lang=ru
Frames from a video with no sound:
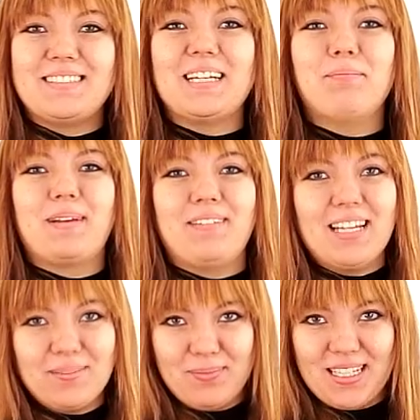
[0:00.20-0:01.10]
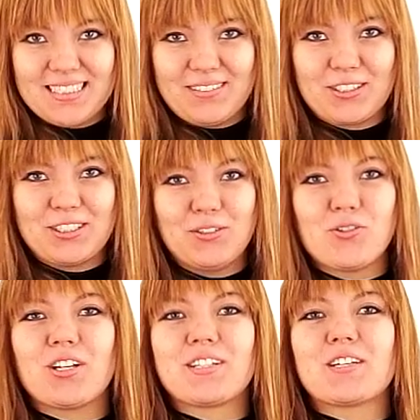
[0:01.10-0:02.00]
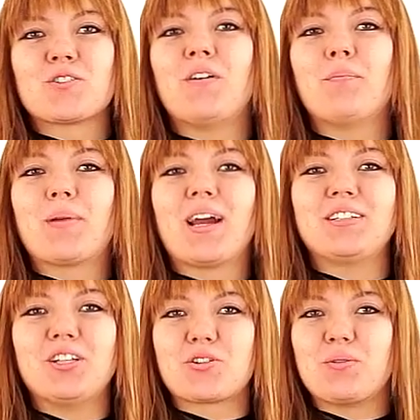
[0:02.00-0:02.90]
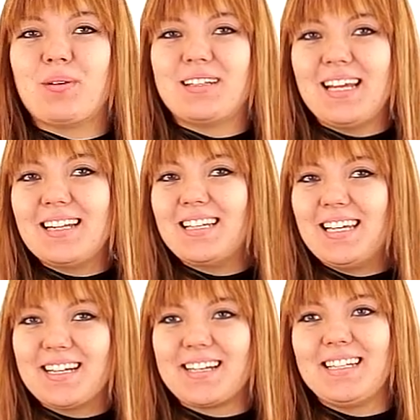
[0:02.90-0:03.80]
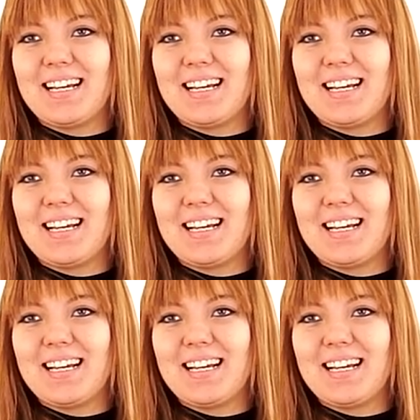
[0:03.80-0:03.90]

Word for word: Всем привет! Меня зовут Ксюша. Расскажу вам про книжку Бентен «Игры и